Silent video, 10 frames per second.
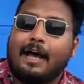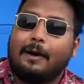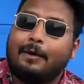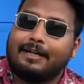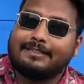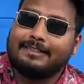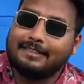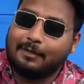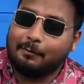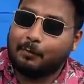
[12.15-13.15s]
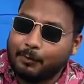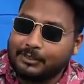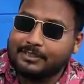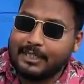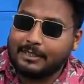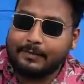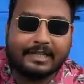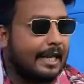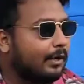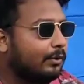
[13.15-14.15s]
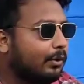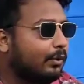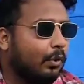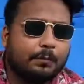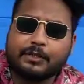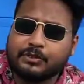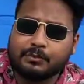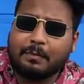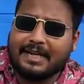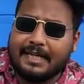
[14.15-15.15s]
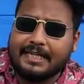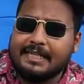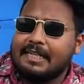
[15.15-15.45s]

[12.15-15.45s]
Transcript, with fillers: আমার প্রফেশনাল সার্টিফিকেট এখনও কনভেকেশন পাই নাই